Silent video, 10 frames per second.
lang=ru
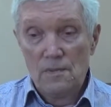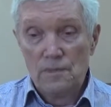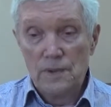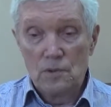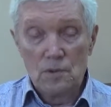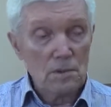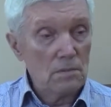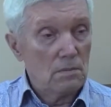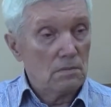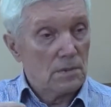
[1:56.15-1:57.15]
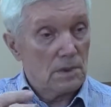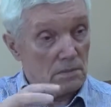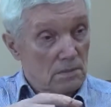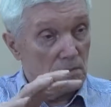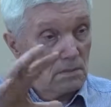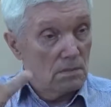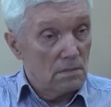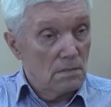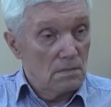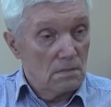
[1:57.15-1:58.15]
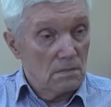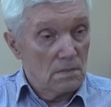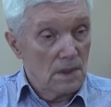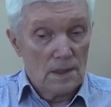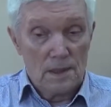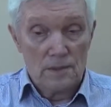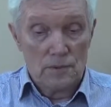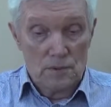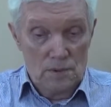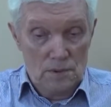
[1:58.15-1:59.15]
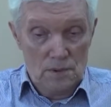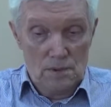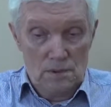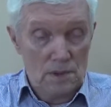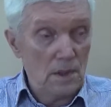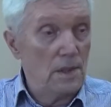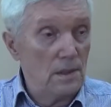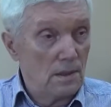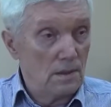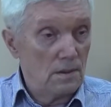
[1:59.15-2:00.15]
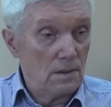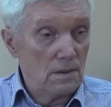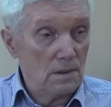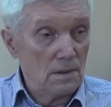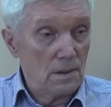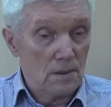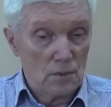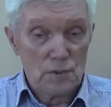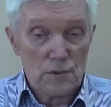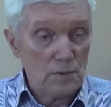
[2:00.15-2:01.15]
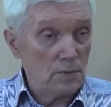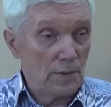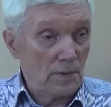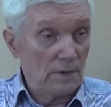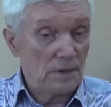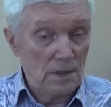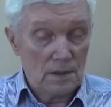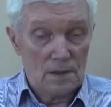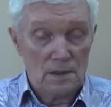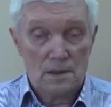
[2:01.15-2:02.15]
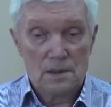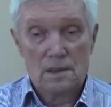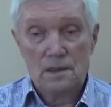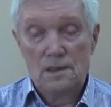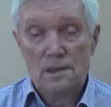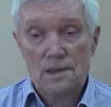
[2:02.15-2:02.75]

не только там морально, но и реально оружием, отряда и так далее.